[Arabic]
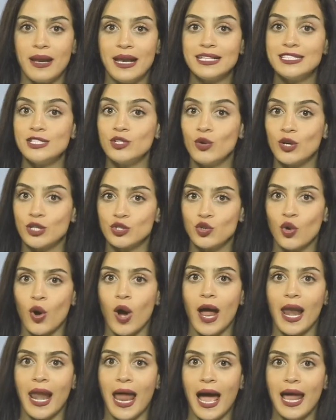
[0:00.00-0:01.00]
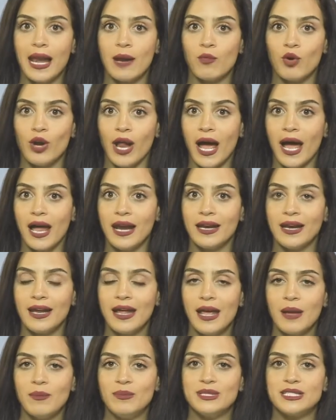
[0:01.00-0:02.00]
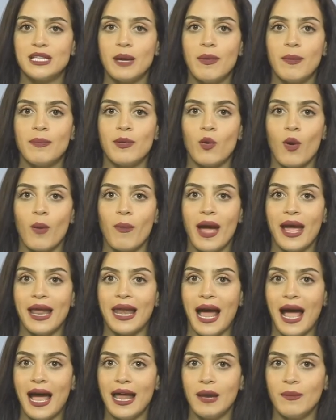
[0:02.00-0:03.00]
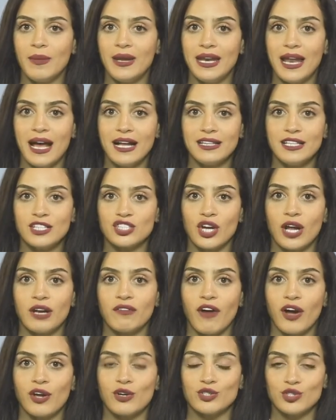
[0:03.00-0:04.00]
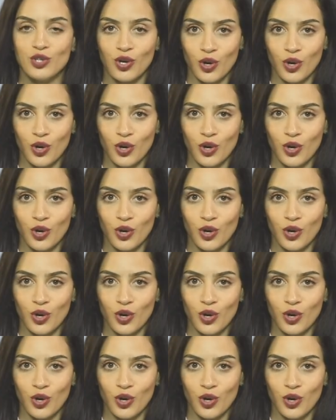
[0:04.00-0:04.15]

التي يواجهها العالم الآن بسبب الوباء العالمي الناتج عن فيروس